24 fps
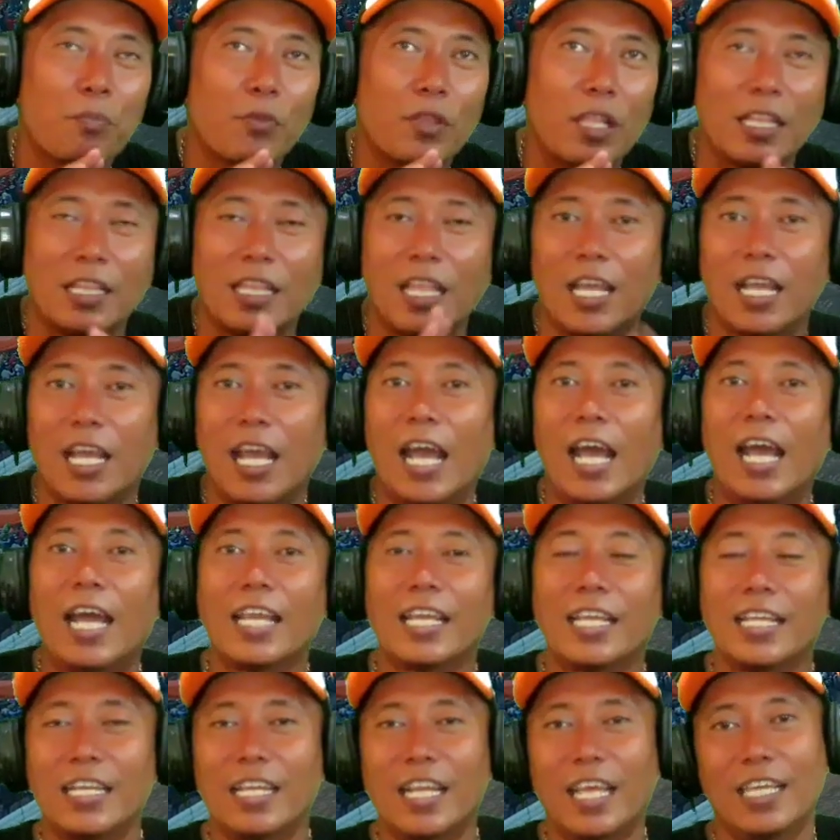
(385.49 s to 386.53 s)
tentang
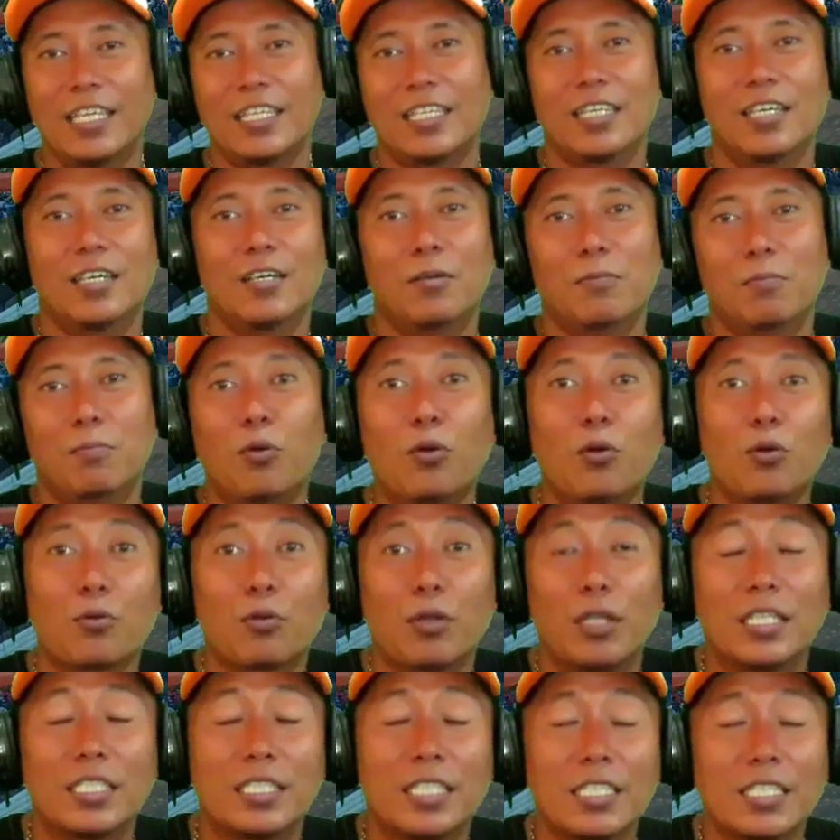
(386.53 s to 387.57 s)
highlight uh, bull
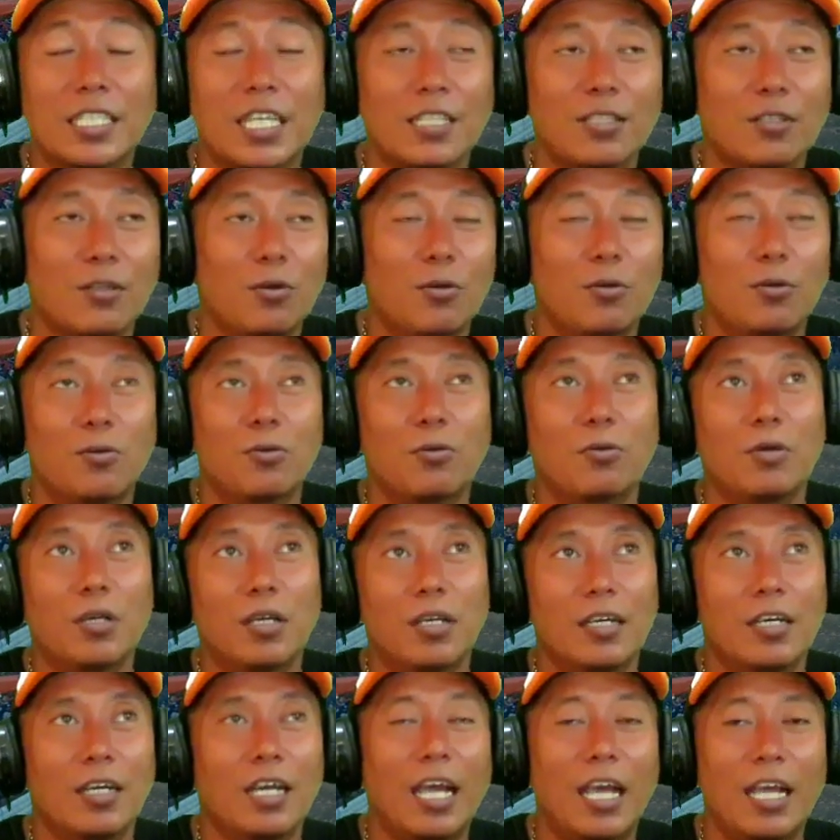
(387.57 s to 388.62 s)
races atau
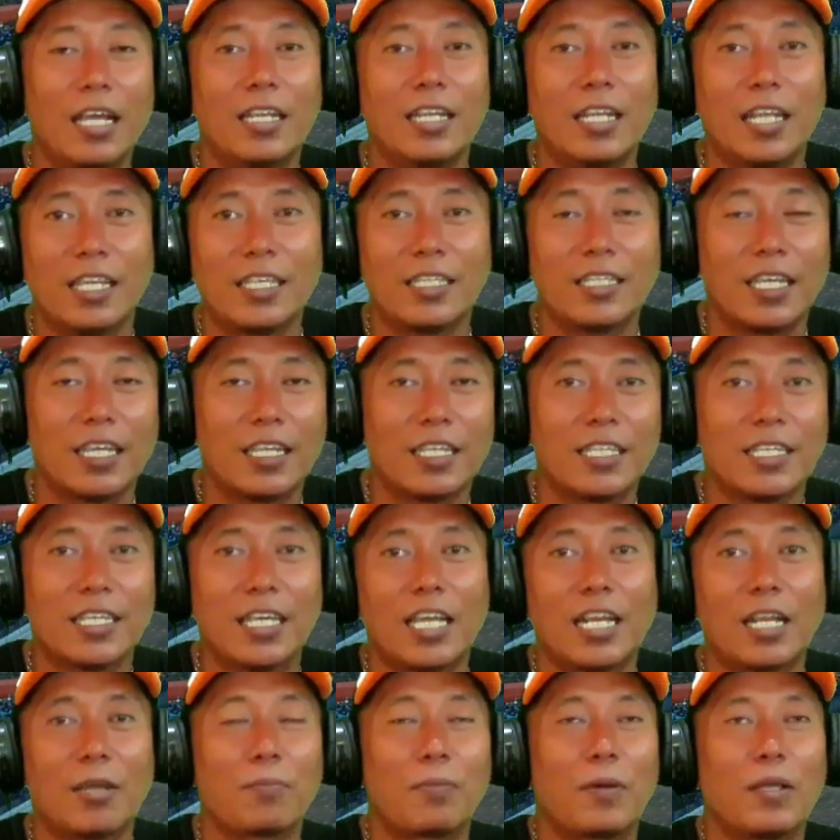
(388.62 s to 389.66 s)
uh, highlight dari
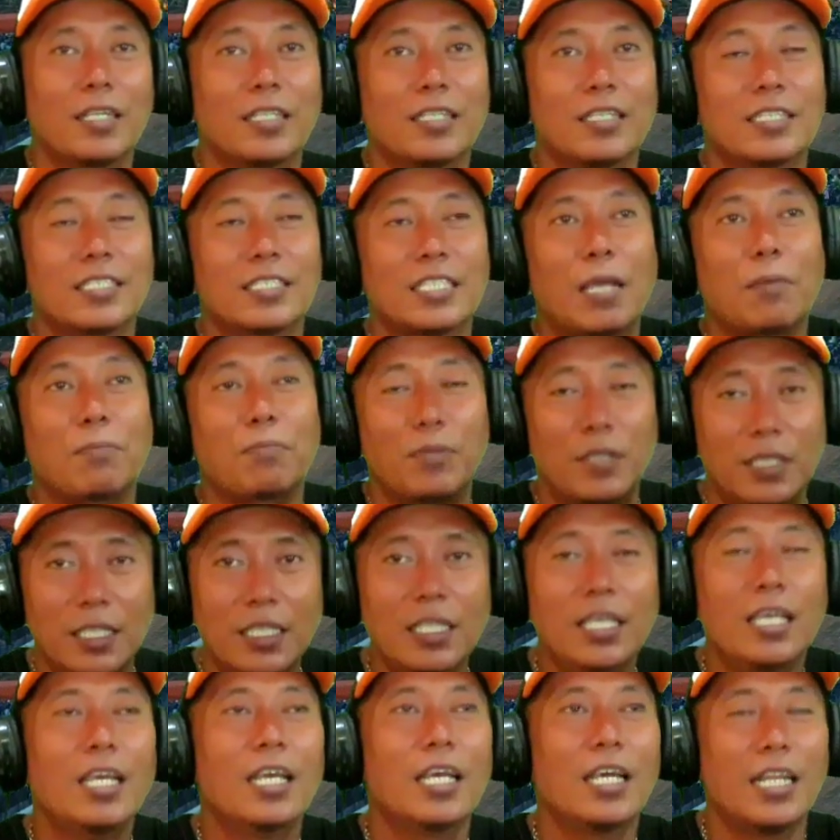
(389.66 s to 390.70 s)
karapan
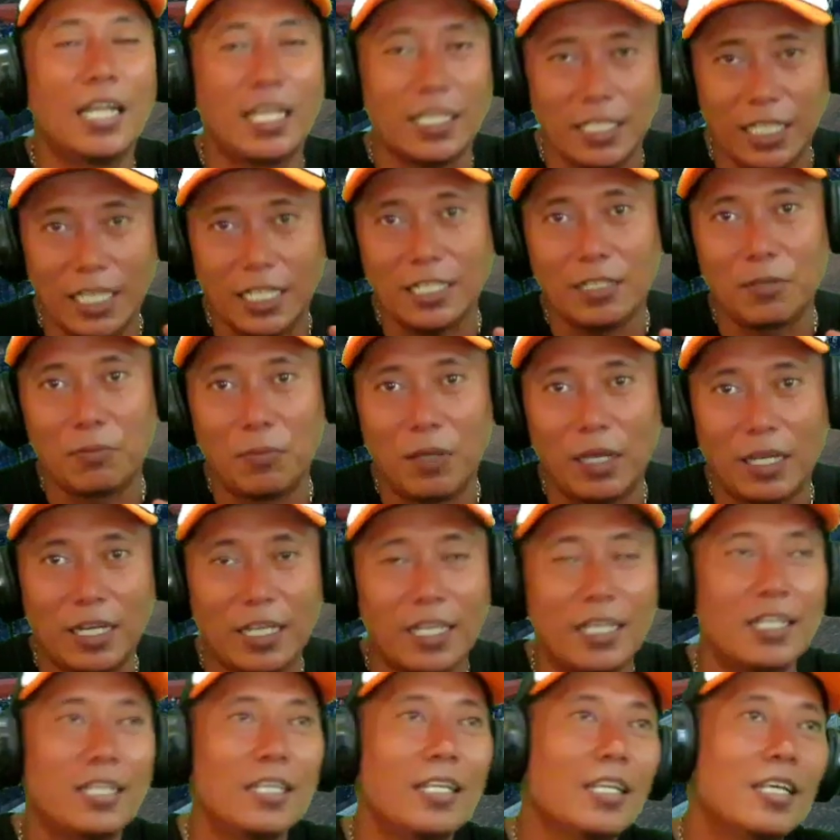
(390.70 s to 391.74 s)
sapi latihan
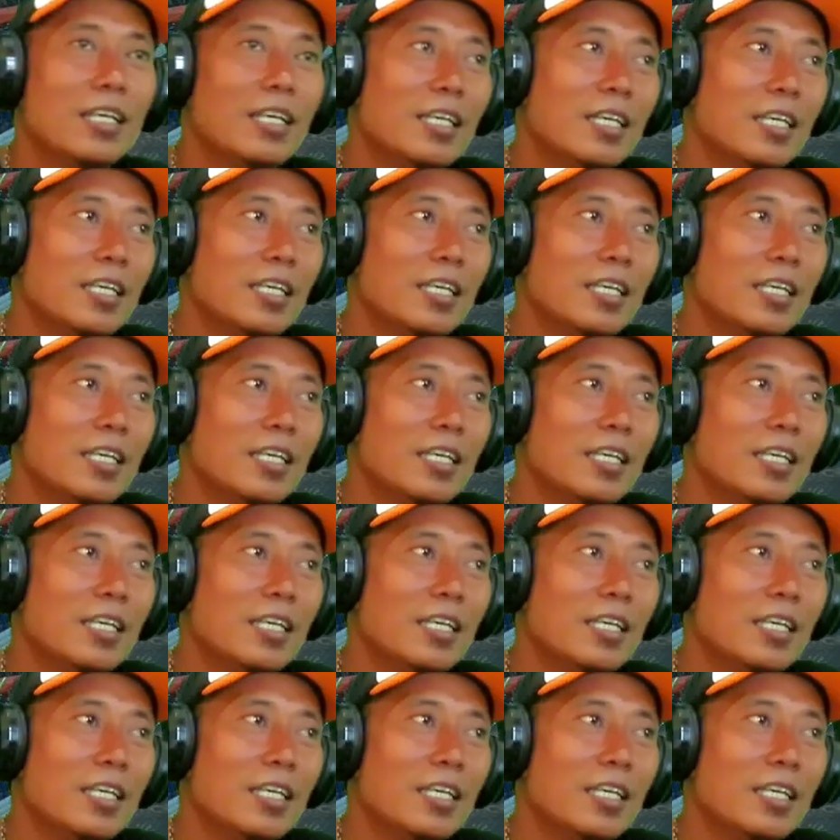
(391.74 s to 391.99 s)
kemarin